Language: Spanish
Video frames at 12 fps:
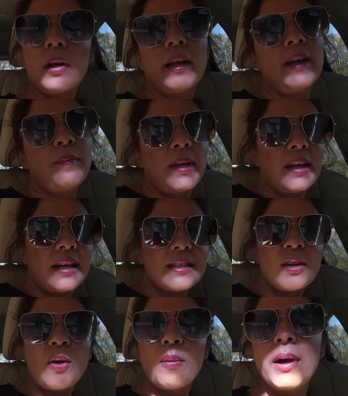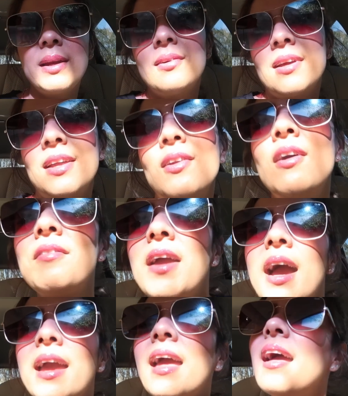Ok, amigas, lo bueno que no
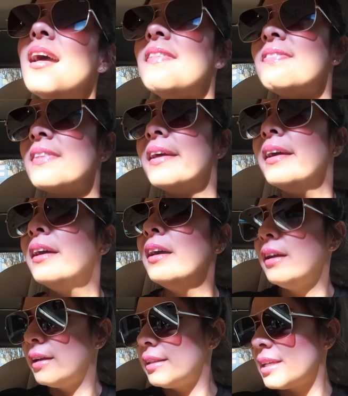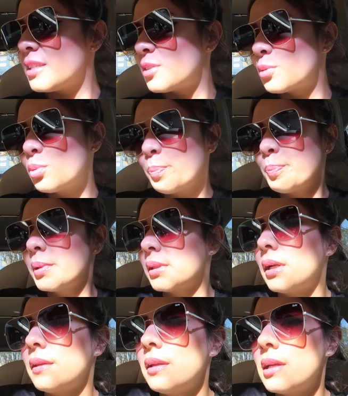viajen. gente. Y es súper
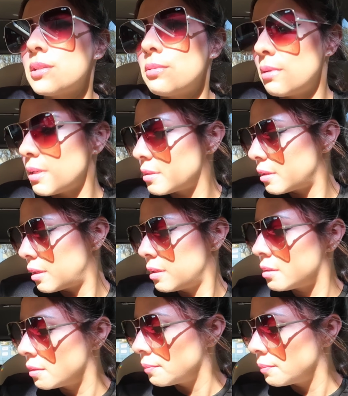tarde, ya son las 3.